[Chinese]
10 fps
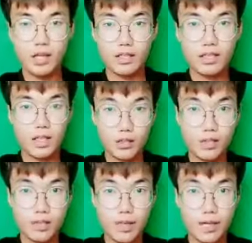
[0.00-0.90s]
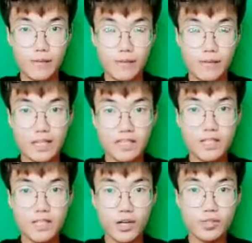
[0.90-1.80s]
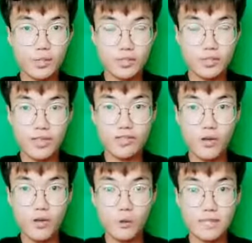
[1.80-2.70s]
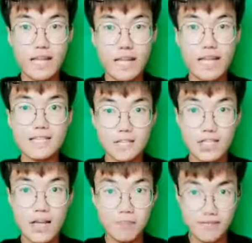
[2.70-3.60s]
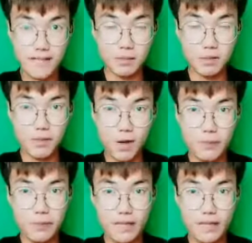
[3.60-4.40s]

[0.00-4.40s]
好的，好的，好的，小杨，感谢小杨从前方为我们带来四站比赛的播报。